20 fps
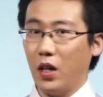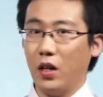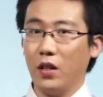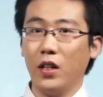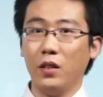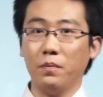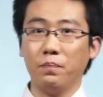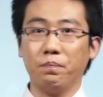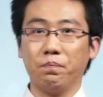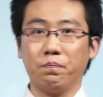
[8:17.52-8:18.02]
好
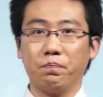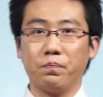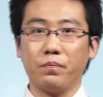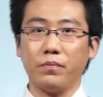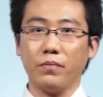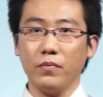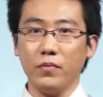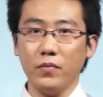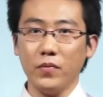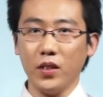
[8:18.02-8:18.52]
的。
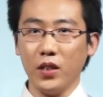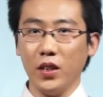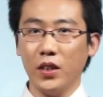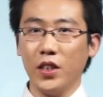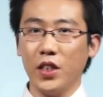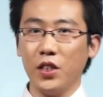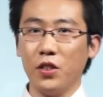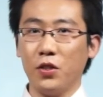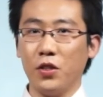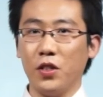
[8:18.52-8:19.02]

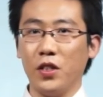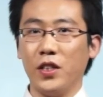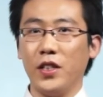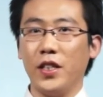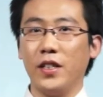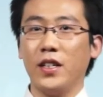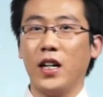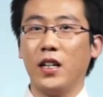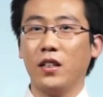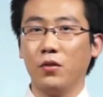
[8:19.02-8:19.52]
这就是
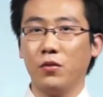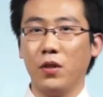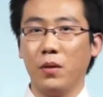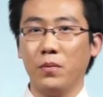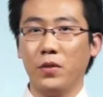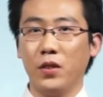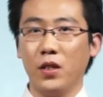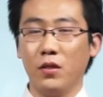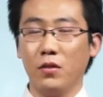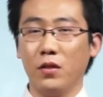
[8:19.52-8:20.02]
这讲的
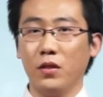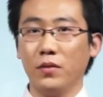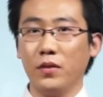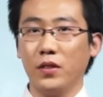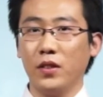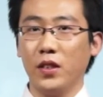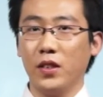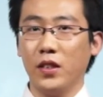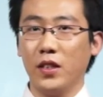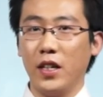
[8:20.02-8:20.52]
全部内容，
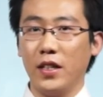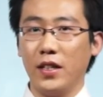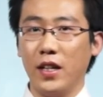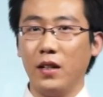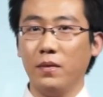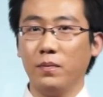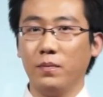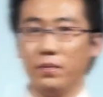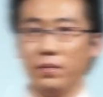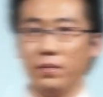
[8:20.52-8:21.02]
谢谢大家。